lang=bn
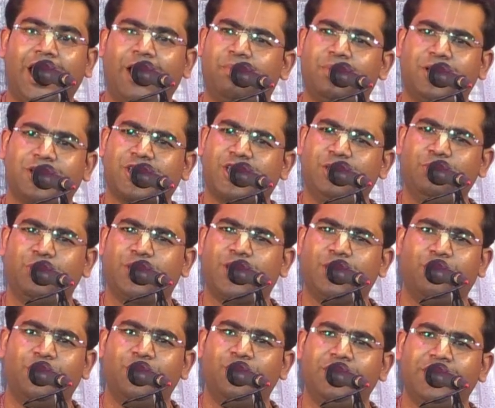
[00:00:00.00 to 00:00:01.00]
আপনার
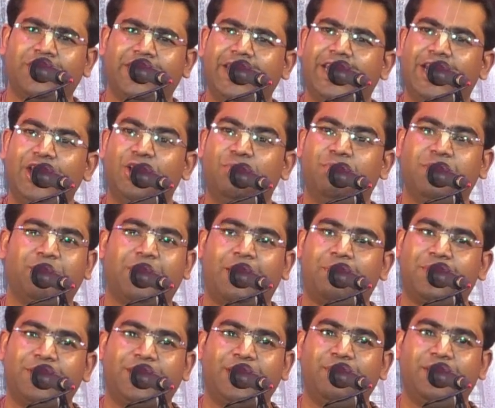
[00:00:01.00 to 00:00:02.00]
শ্রীমুখে বলুন কি কি রূপে মা
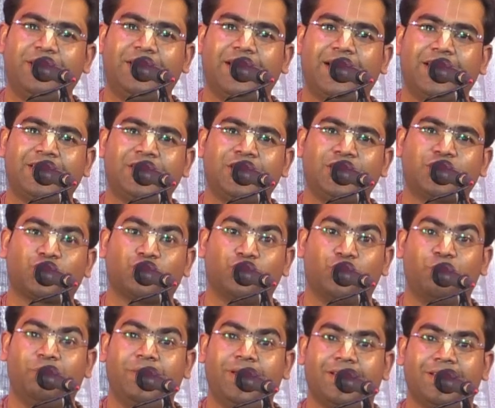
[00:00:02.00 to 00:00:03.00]
পৃথিবীতে আছে
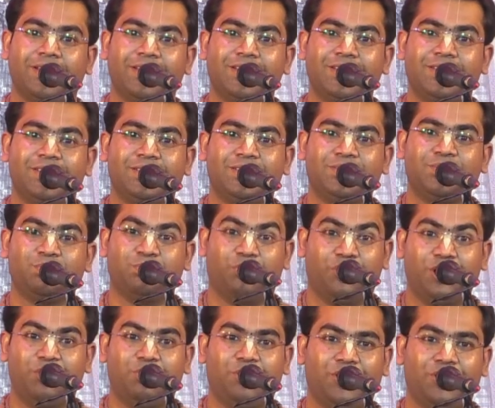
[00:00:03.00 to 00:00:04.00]
শুনবে
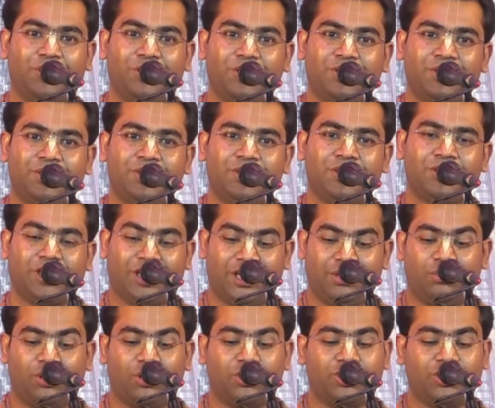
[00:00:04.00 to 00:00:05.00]
বলবো
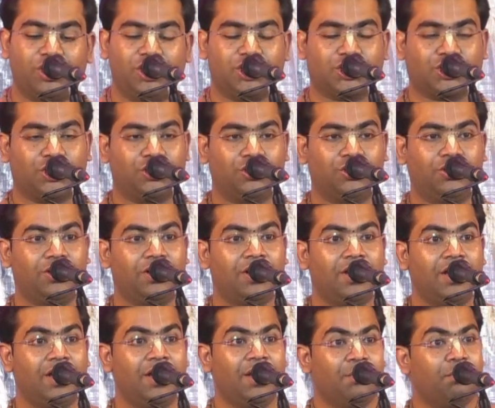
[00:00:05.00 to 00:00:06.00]
তাহলে মন দিয়ে শোনো
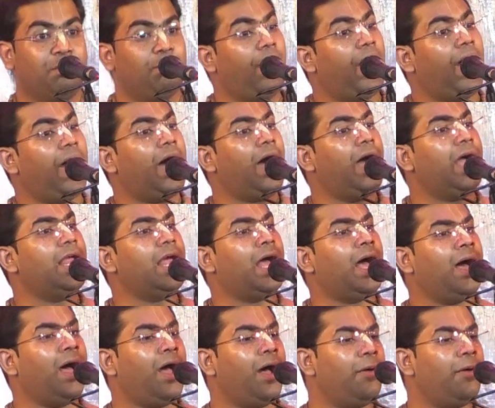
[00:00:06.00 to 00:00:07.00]
মায়া